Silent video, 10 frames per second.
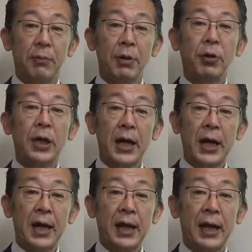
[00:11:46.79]
まあ、これら
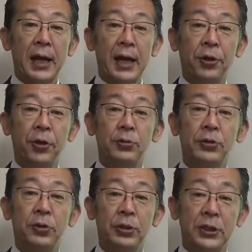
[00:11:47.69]
が、え営業部
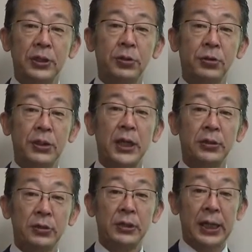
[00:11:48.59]
長に必要とされ
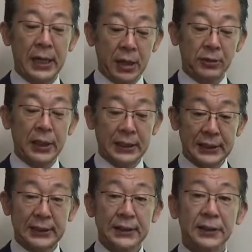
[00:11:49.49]
る、え役割で
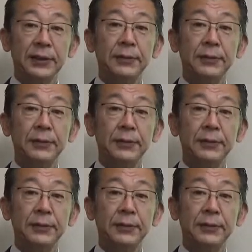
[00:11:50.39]
す、